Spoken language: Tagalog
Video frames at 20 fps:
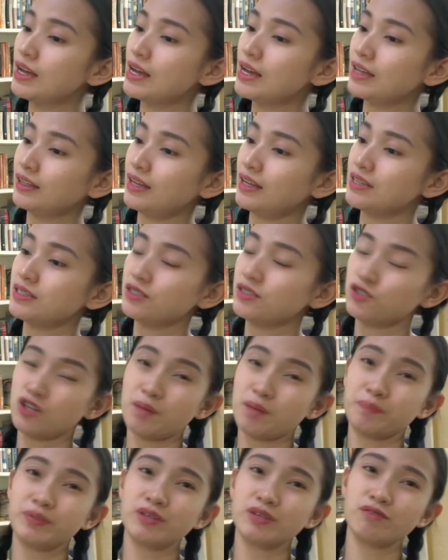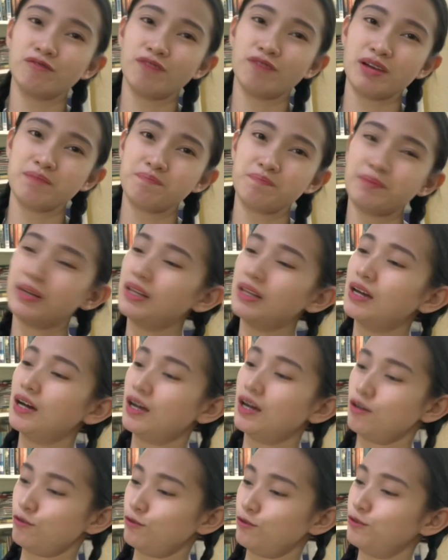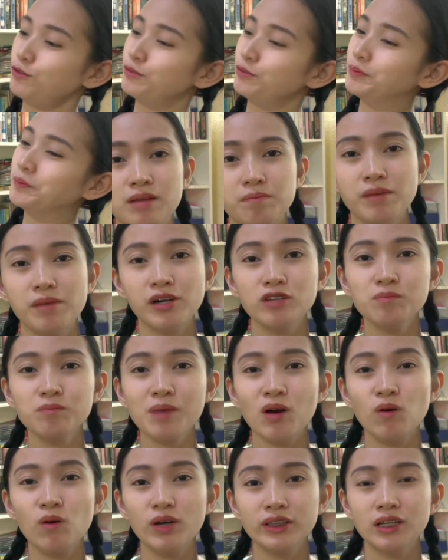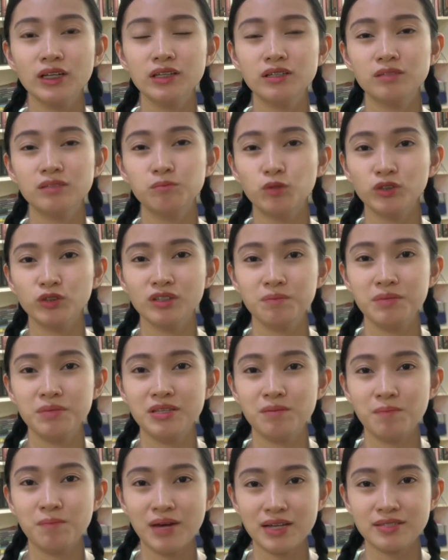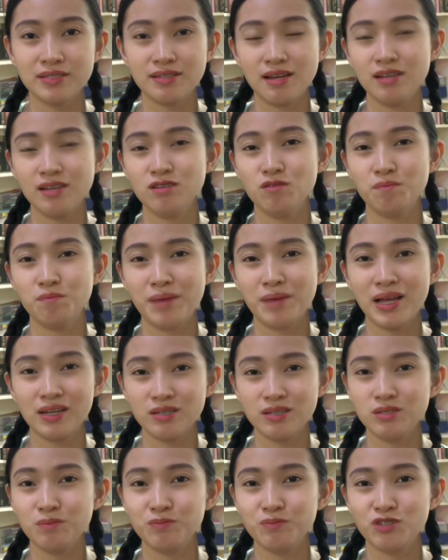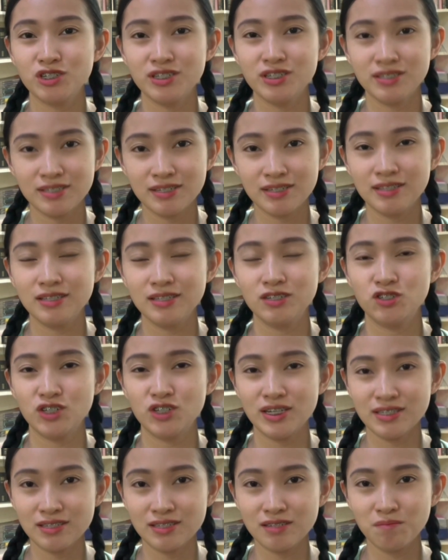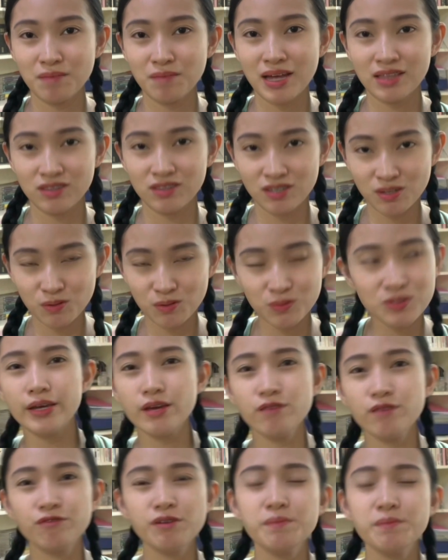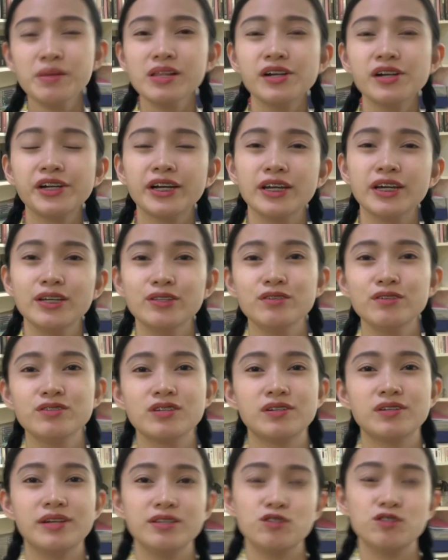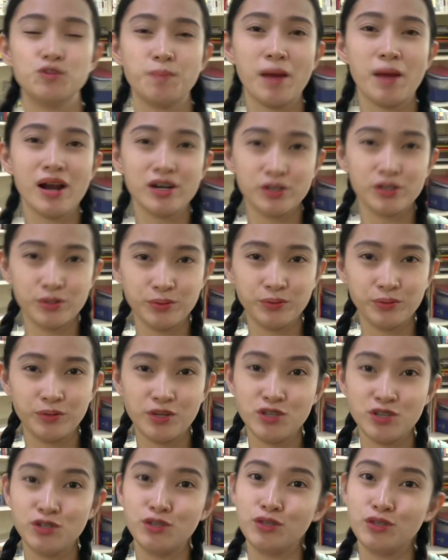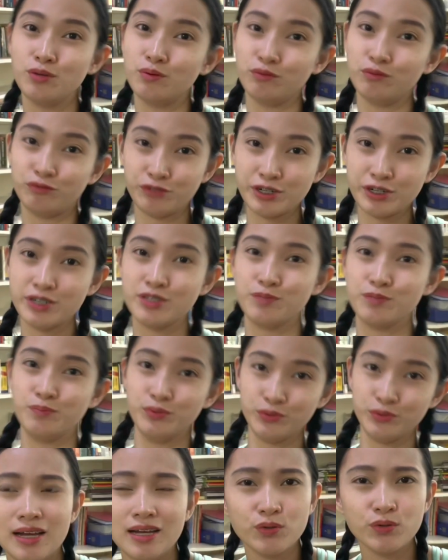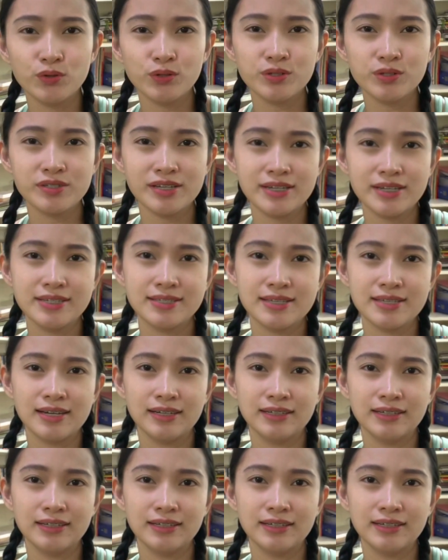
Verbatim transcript: Nasa chapter 5 pa lang ako. Meron pa akong another book na binabasa, yung Palace of Treason ni Jason Matthews. If familiar kayo dun sa Red Sparrow, yun yung first book. O sa isang